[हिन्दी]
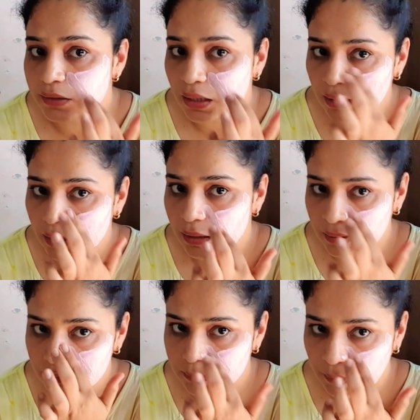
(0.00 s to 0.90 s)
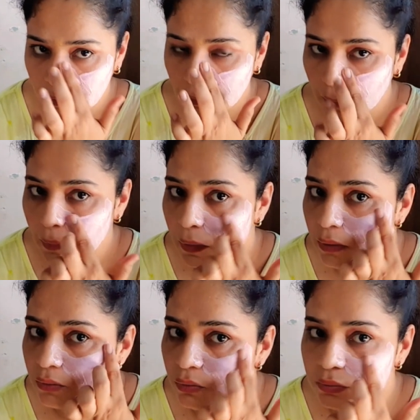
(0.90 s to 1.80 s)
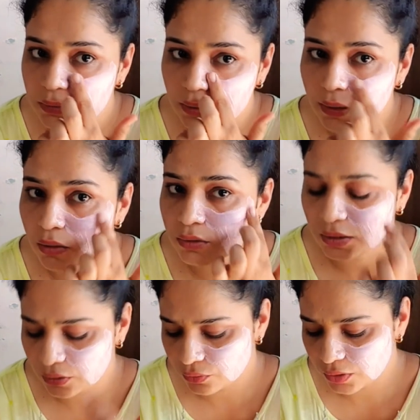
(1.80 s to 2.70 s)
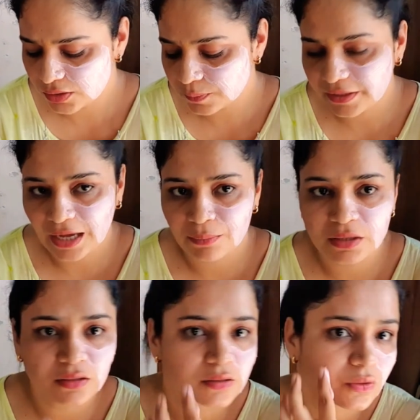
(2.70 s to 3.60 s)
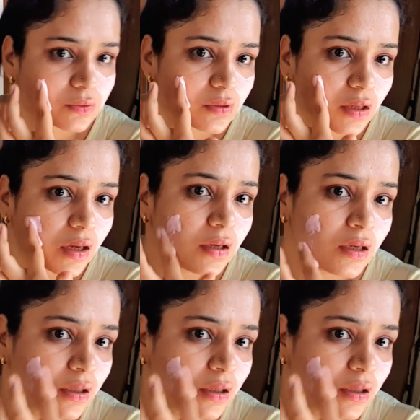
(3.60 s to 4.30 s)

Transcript: डालना है इसमें तो उससे क्या होता है क्योंकि इसमें केमिकल्स होते हैं